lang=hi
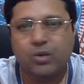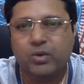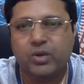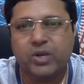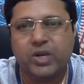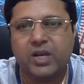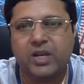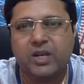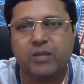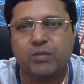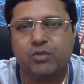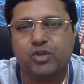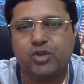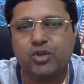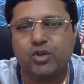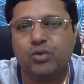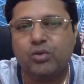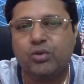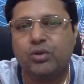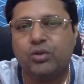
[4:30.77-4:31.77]
उनके लिए
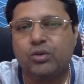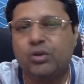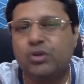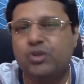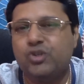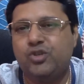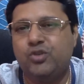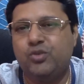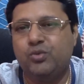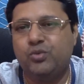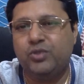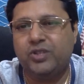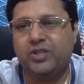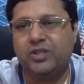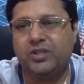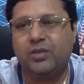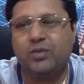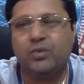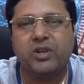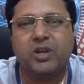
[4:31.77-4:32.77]
मुश्किलों का दौर शुरू हो
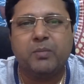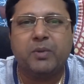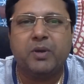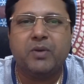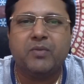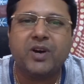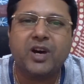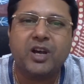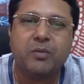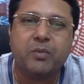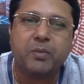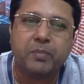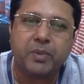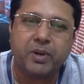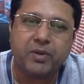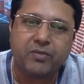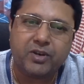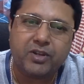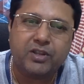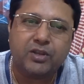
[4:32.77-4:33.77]
जाता है उनके व्यवहार में
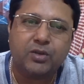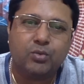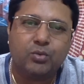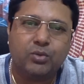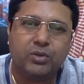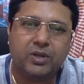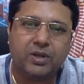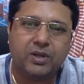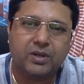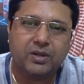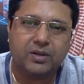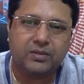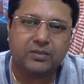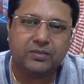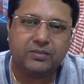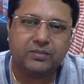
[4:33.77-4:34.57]
परिवर्तन होता है